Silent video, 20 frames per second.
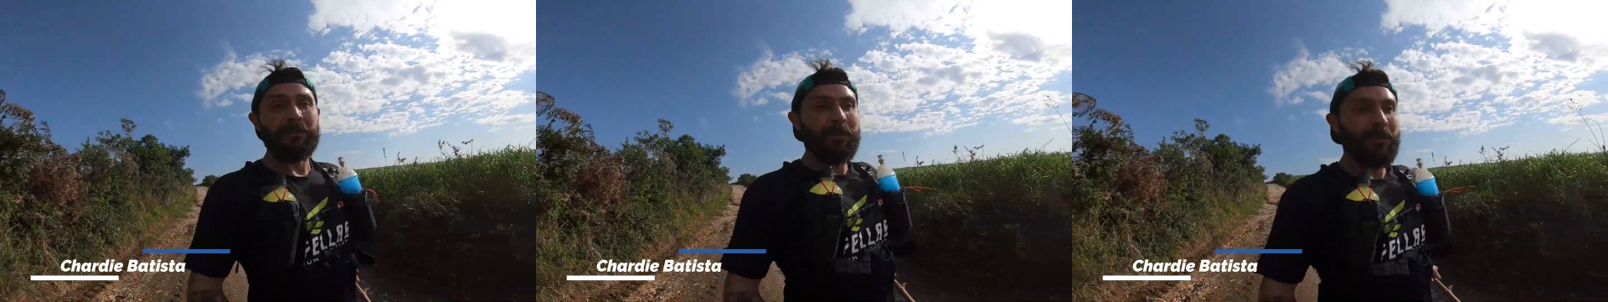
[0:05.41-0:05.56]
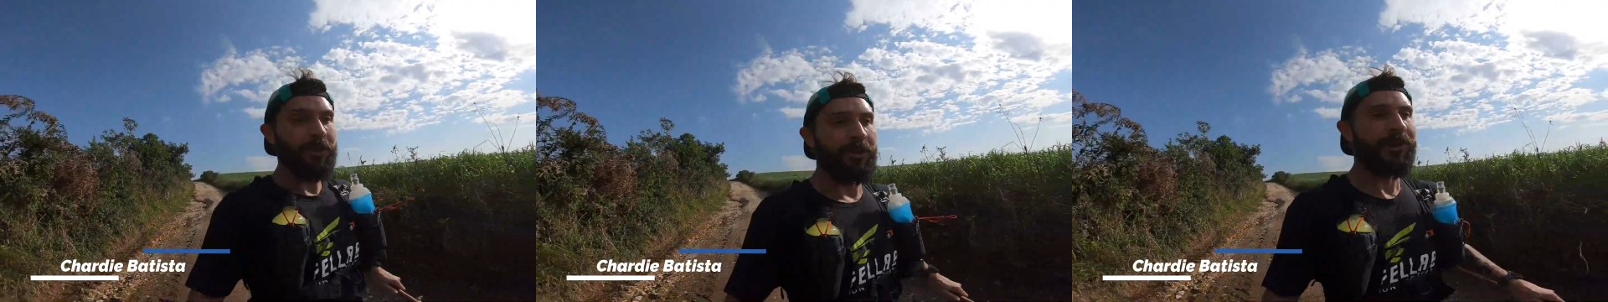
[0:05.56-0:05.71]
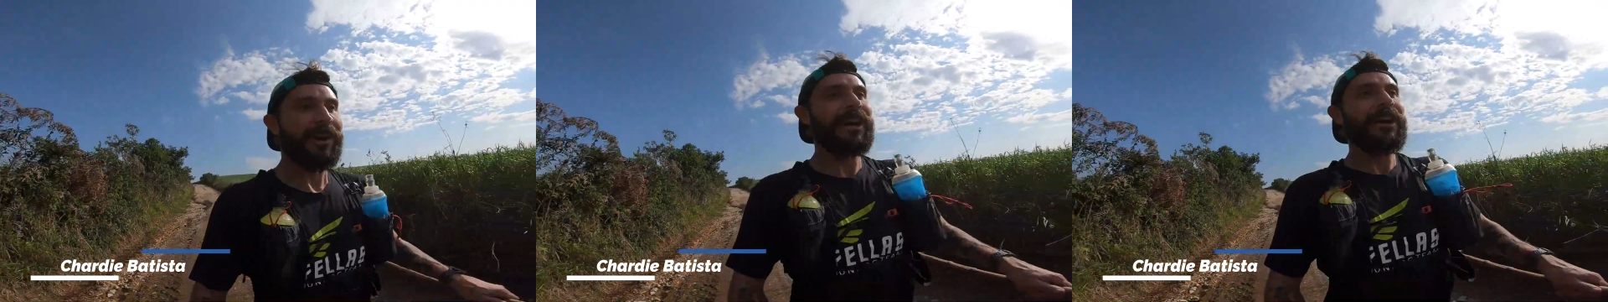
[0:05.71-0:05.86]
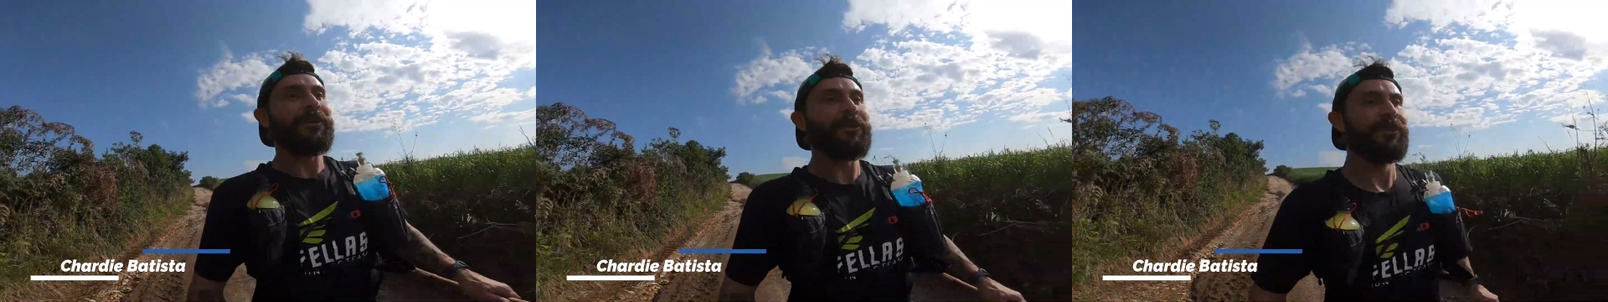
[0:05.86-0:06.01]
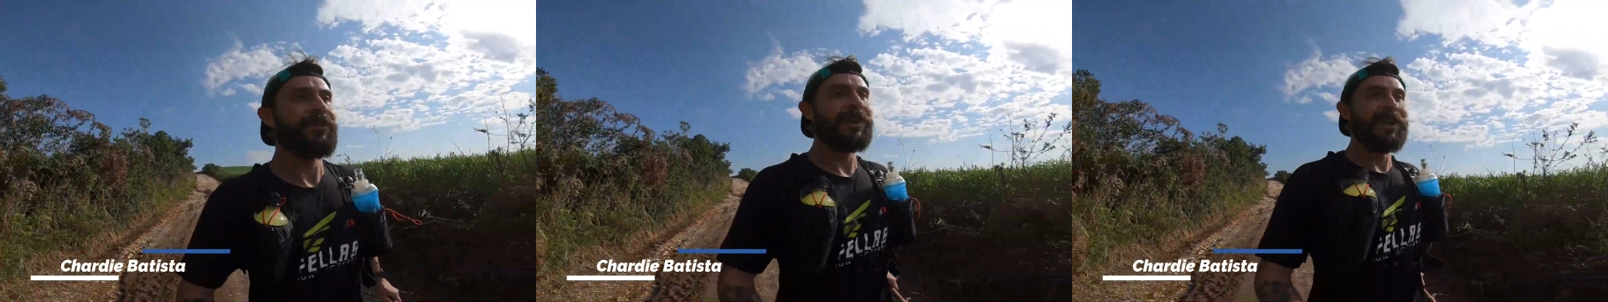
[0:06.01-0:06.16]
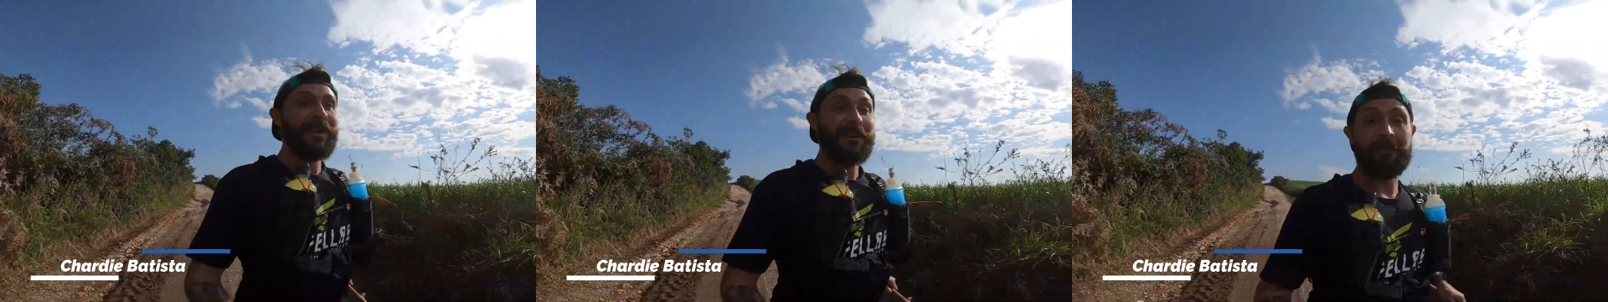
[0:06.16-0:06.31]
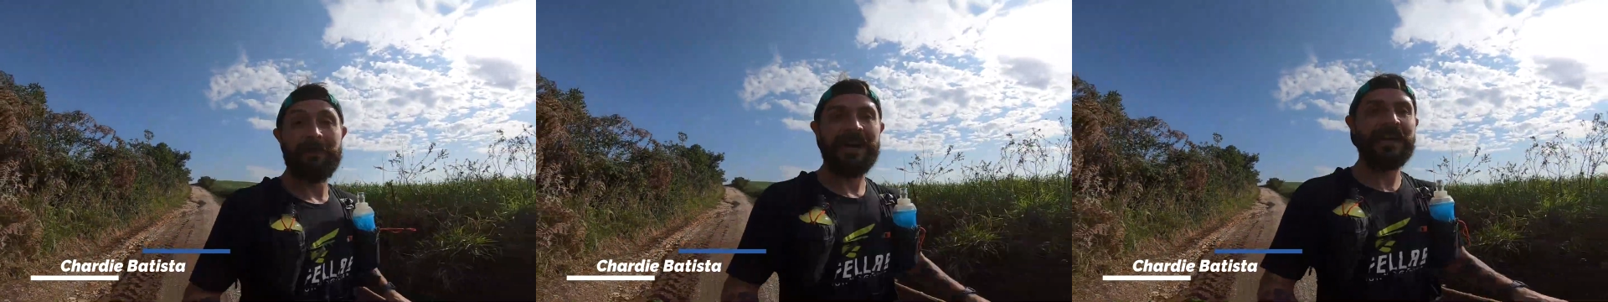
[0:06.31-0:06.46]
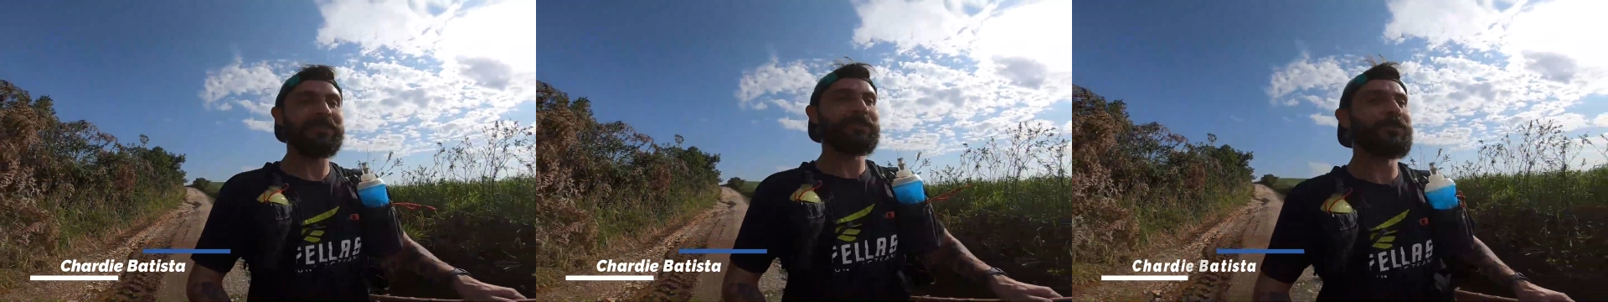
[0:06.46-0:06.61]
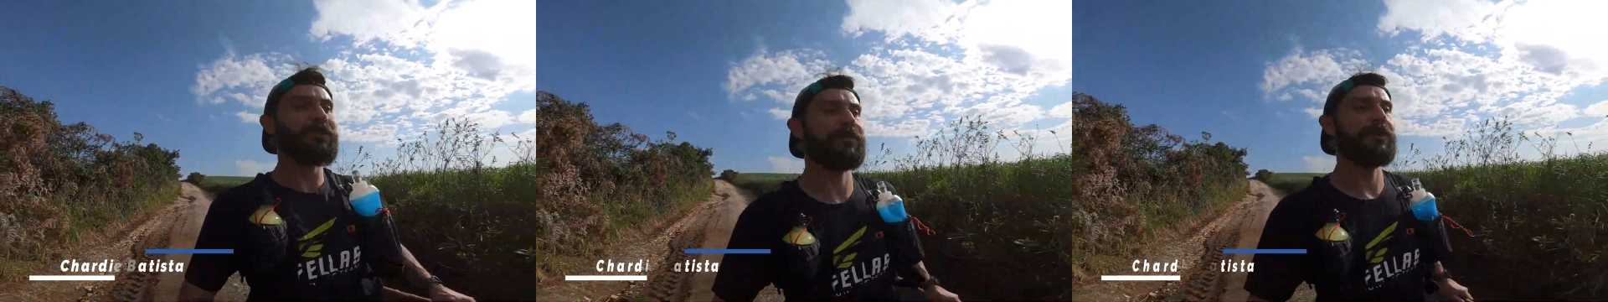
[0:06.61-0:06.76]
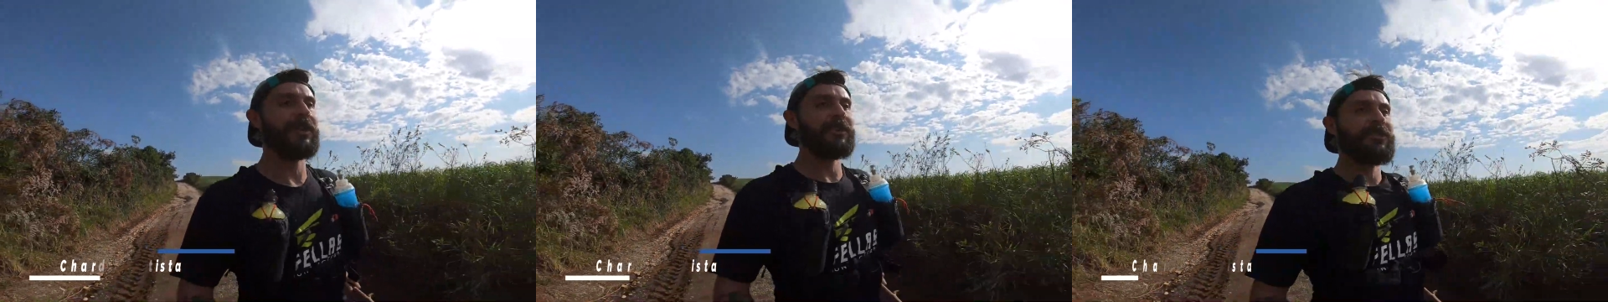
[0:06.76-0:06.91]
do longão, em mais um
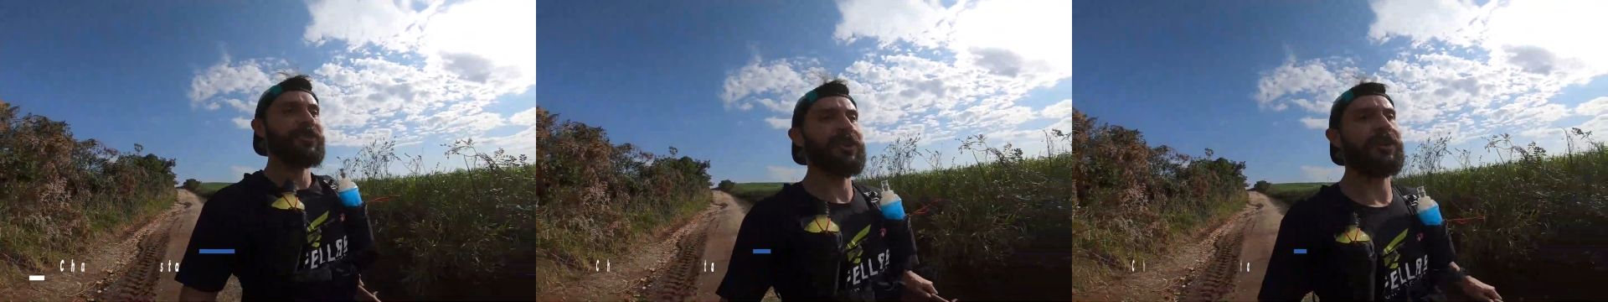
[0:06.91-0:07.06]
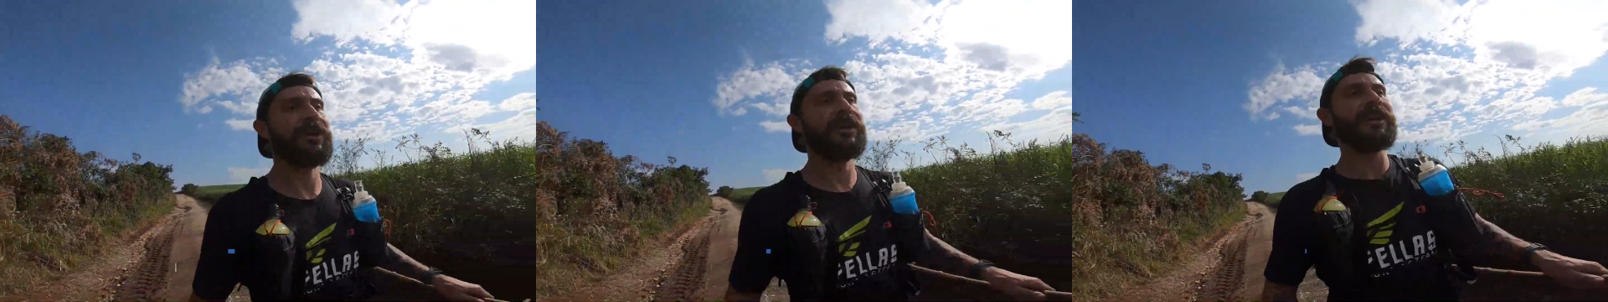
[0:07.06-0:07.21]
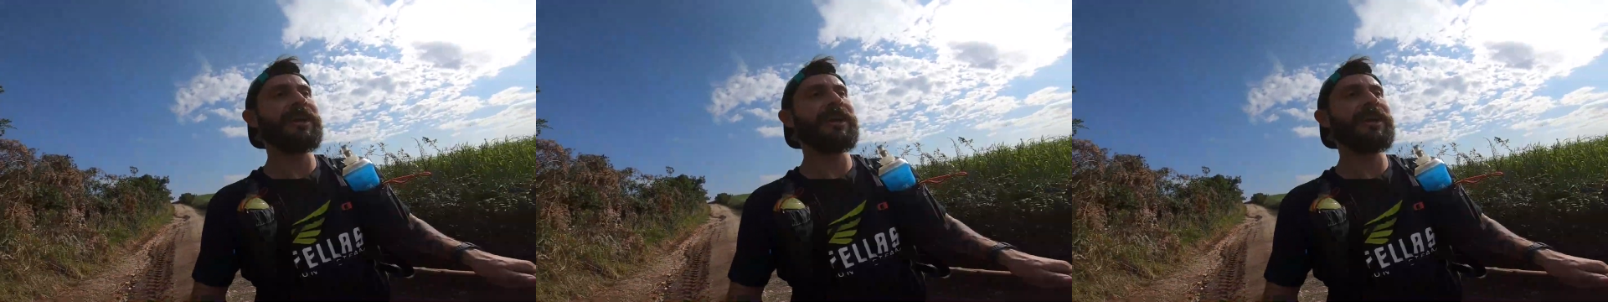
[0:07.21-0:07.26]
vídeo